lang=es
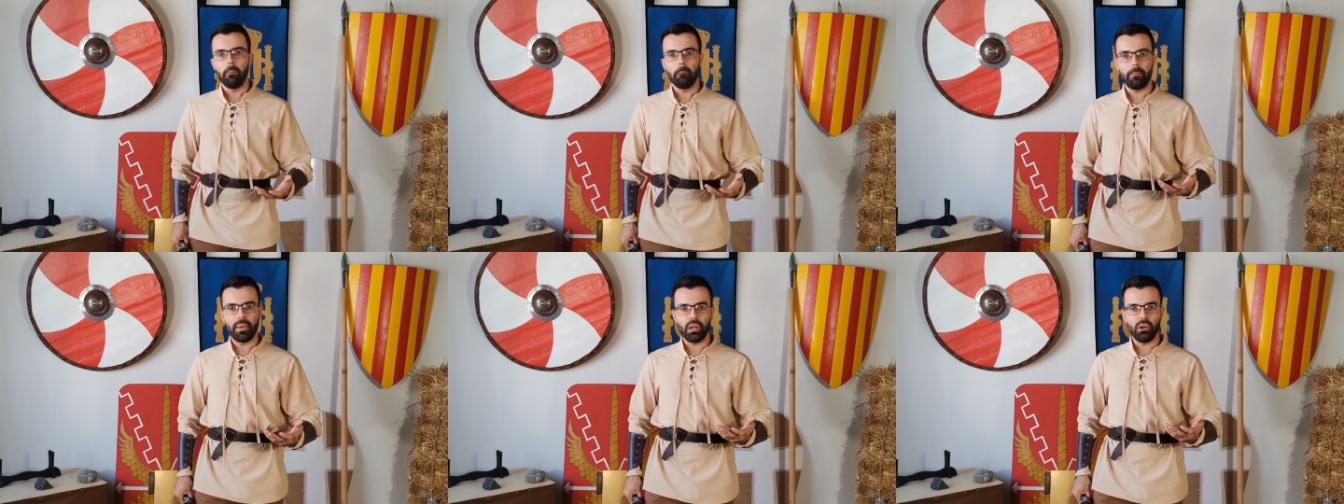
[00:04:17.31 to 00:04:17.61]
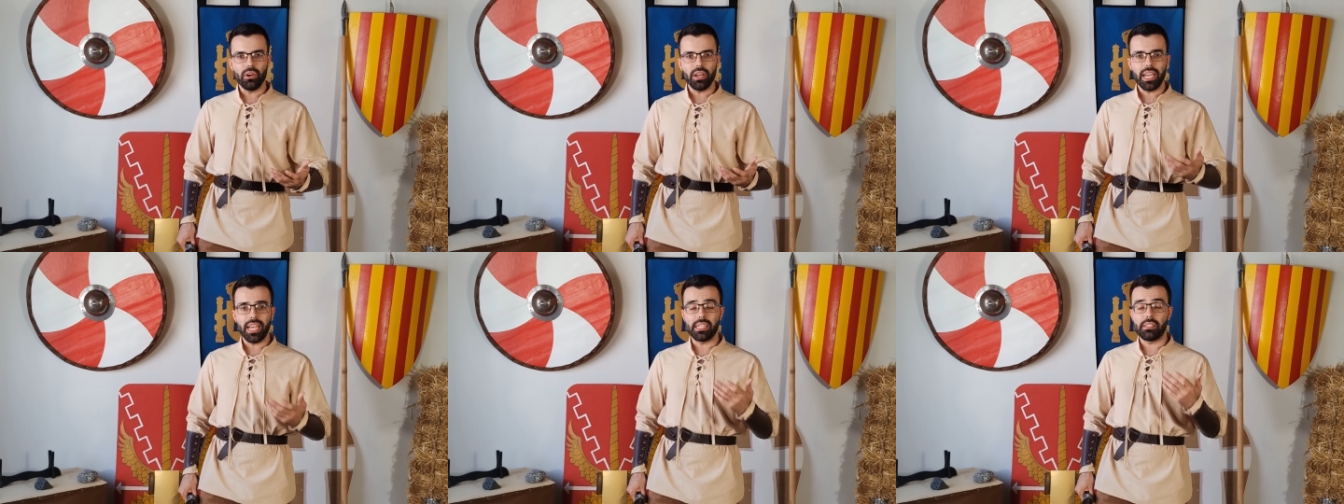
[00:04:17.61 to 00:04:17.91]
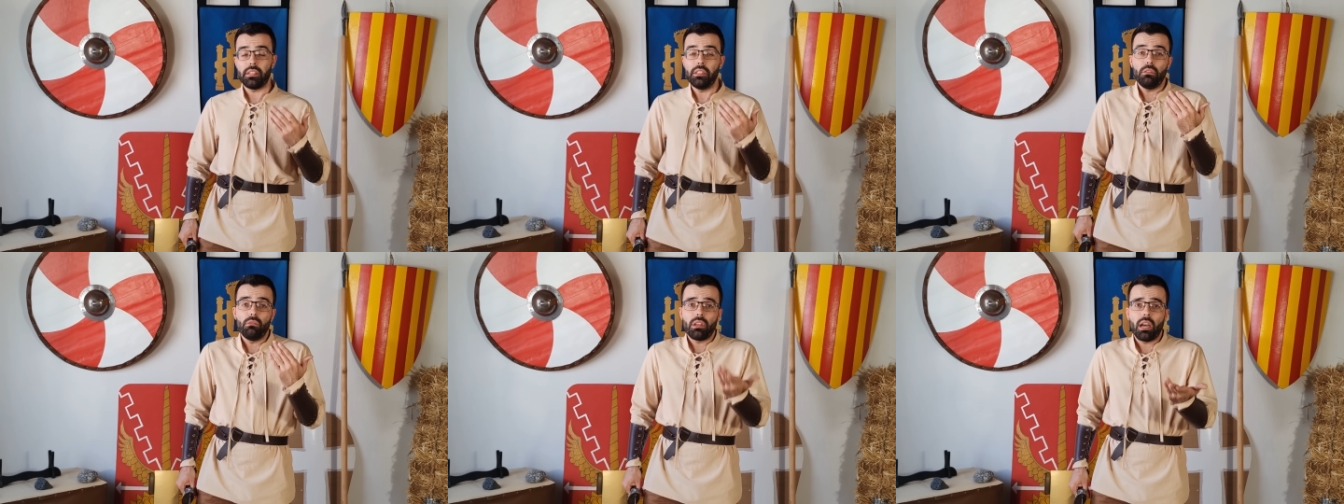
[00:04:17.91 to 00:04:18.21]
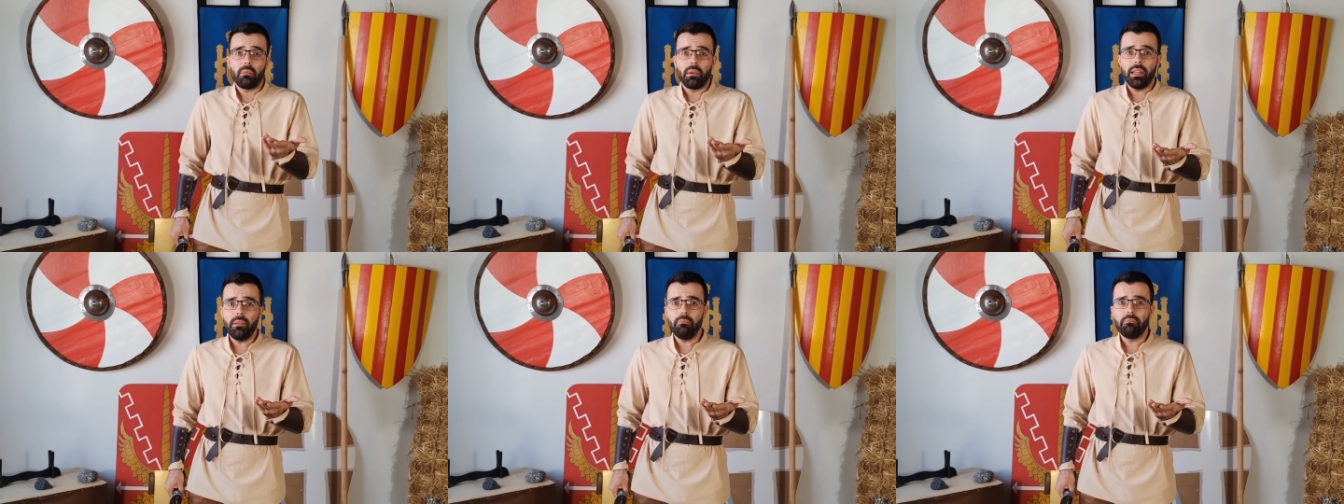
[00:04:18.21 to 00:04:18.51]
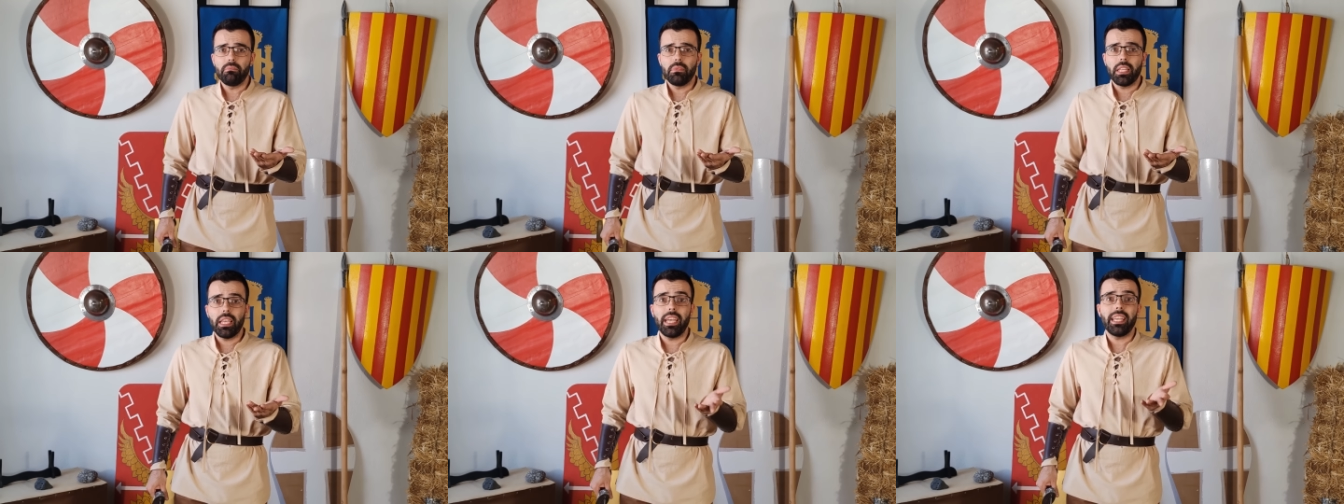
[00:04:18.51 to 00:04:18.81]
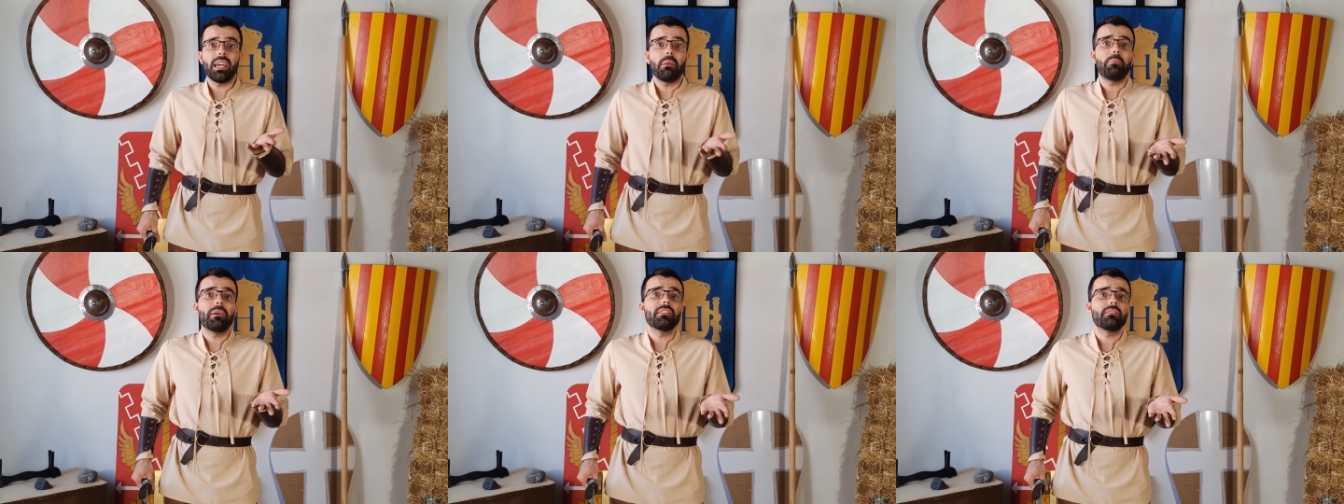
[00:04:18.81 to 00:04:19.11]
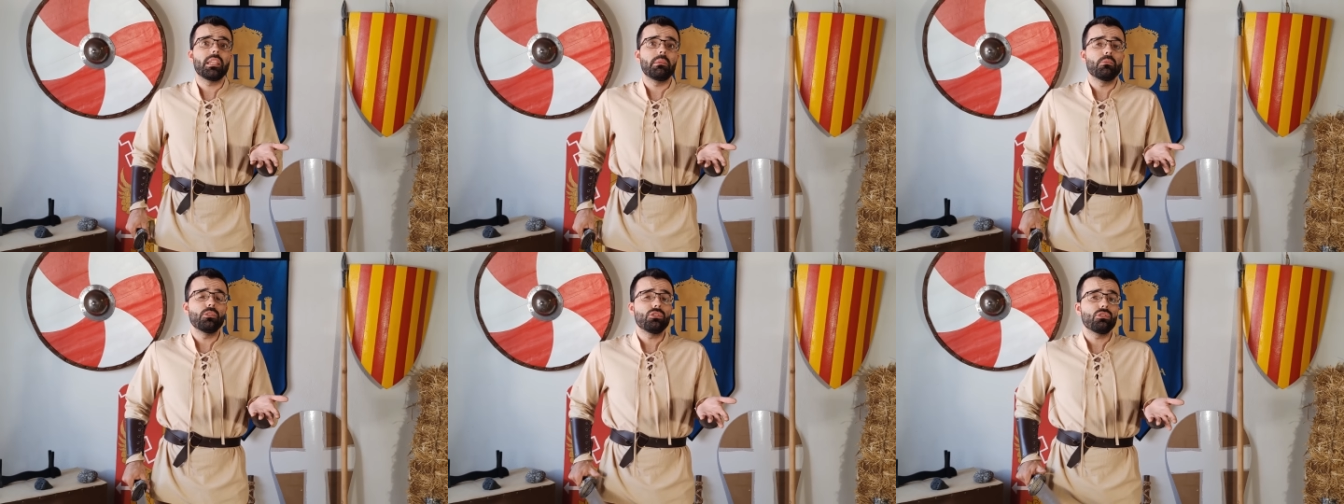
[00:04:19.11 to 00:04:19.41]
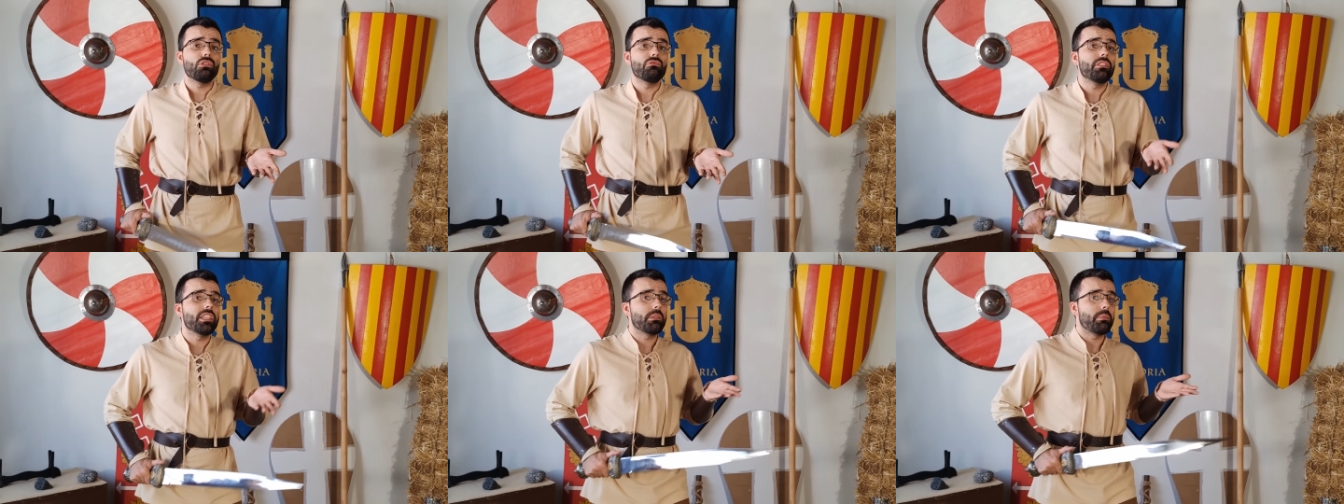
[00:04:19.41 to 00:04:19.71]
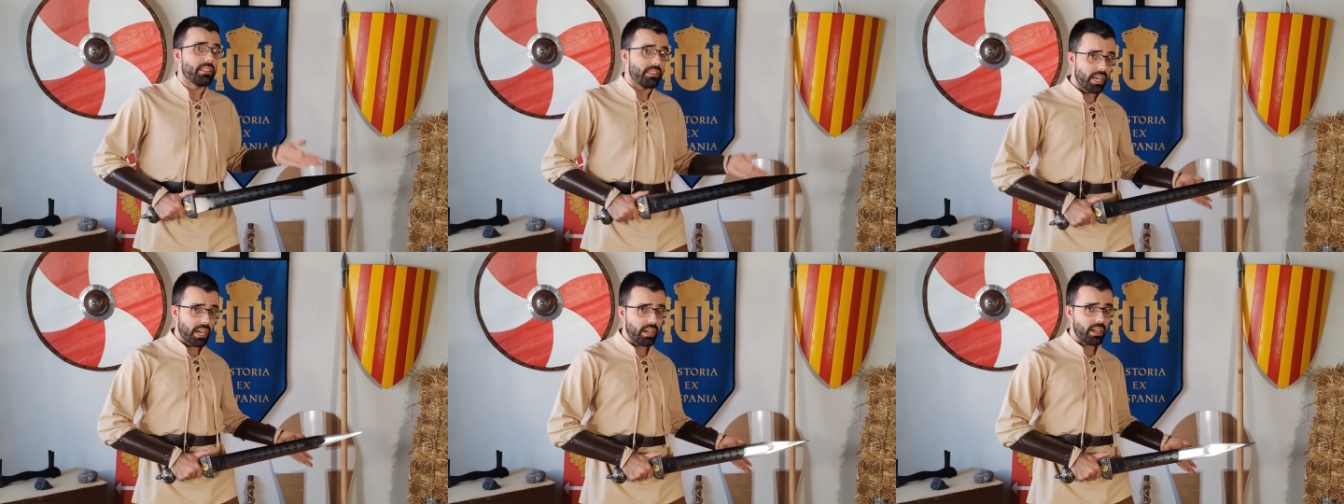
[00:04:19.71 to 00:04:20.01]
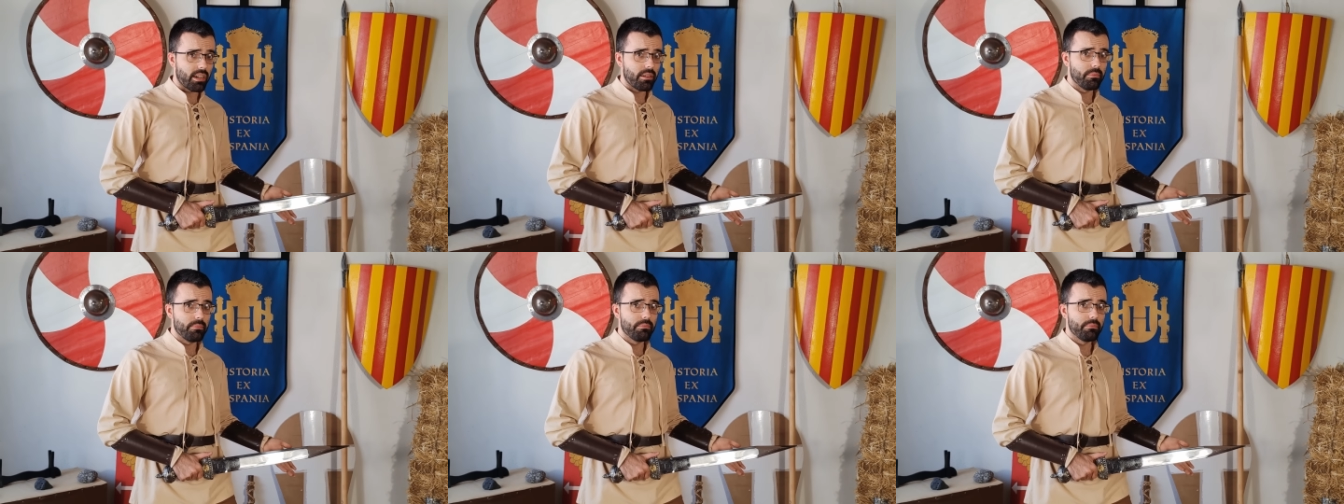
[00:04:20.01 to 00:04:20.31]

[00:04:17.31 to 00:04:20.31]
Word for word: Pero es indudable que ya partimos con desventaja.